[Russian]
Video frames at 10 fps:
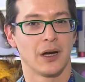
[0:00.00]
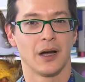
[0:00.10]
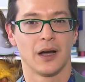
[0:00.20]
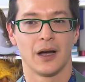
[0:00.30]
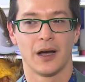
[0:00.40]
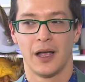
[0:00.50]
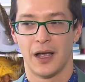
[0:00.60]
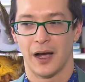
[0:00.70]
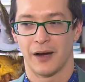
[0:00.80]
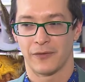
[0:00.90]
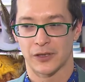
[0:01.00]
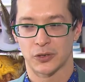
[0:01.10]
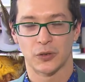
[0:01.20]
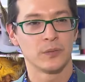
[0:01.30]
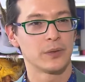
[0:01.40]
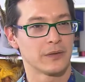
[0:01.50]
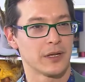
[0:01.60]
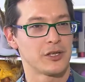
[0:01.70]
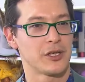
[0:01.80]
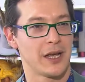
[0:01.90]
а во что он
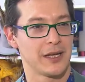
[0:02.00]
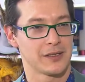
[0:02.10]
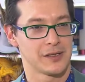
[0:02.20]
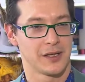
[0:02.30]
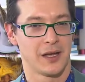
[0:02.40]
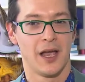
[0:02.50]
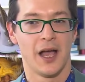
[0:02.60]
превращается